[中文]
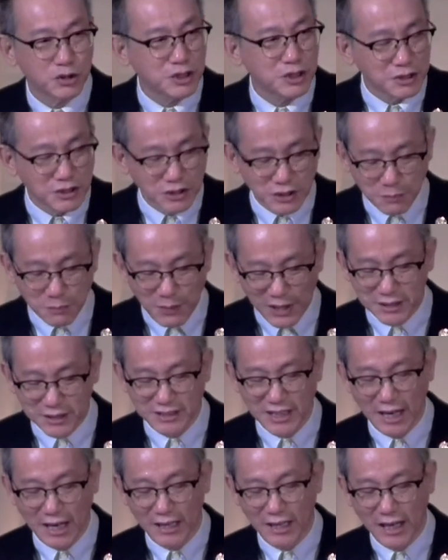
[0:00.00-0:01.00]
随着诗
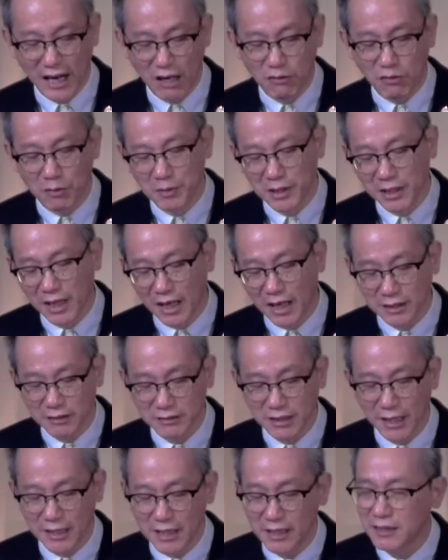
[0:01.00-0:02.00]
篇的展开，我们
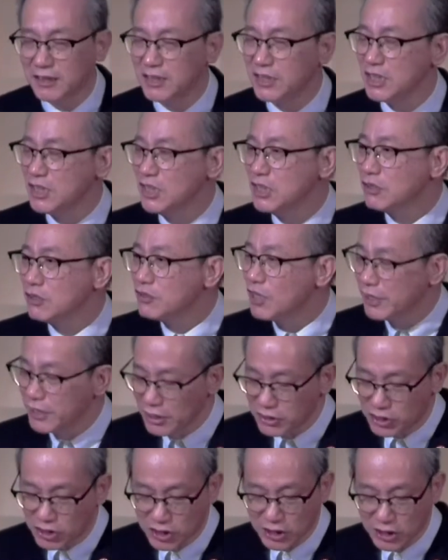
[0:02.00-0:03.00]
看到他因敌
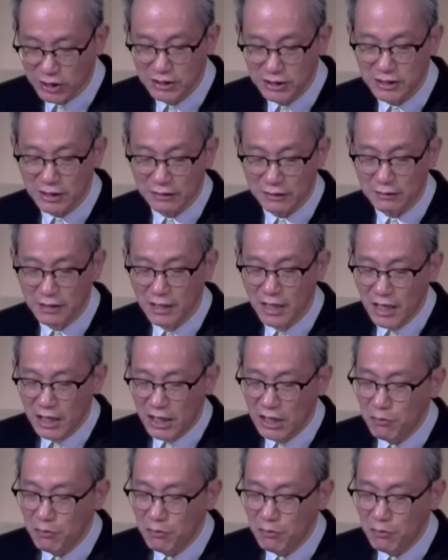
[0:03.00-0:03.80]
人而呻吟，